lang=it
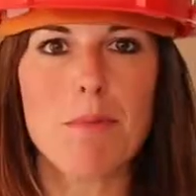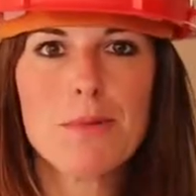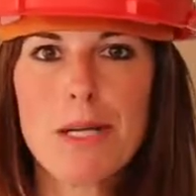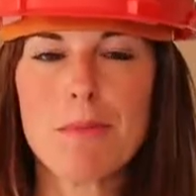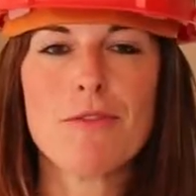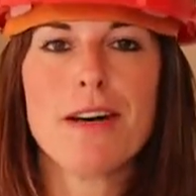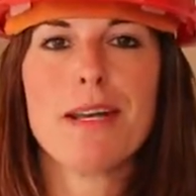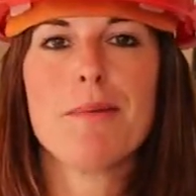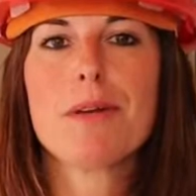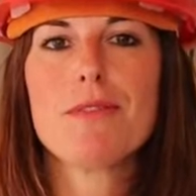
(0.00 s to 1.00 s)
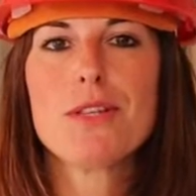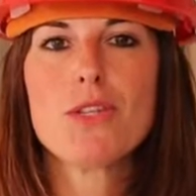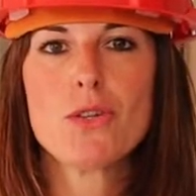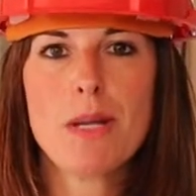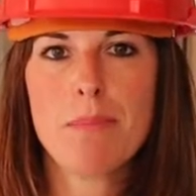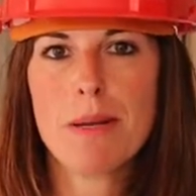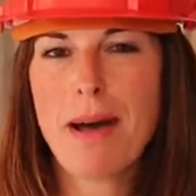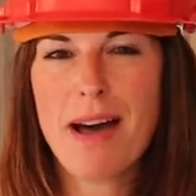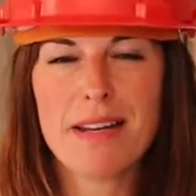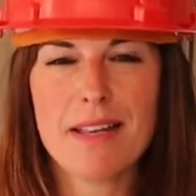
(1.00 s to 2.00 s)
potremo fare prevenzione
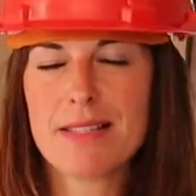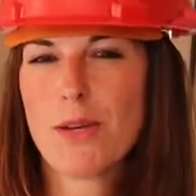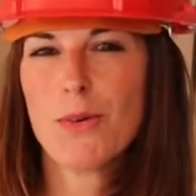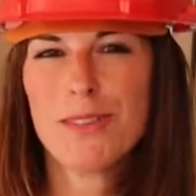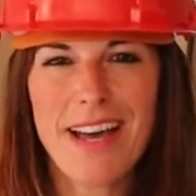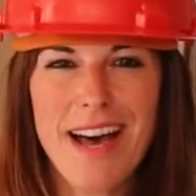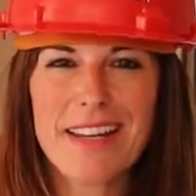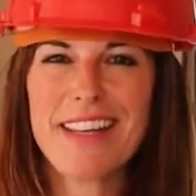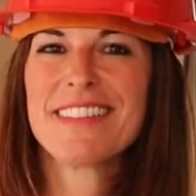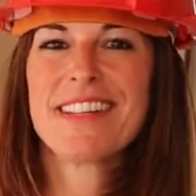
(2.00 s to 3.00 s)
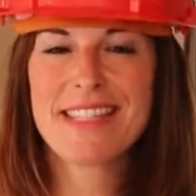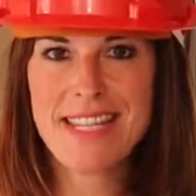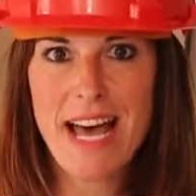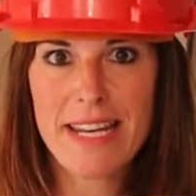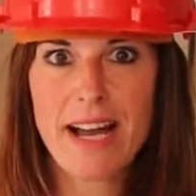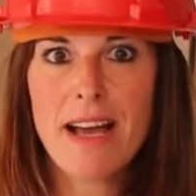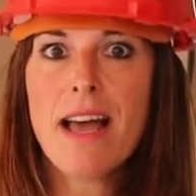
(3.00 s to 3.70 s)
primaria, secondaria, terziaria,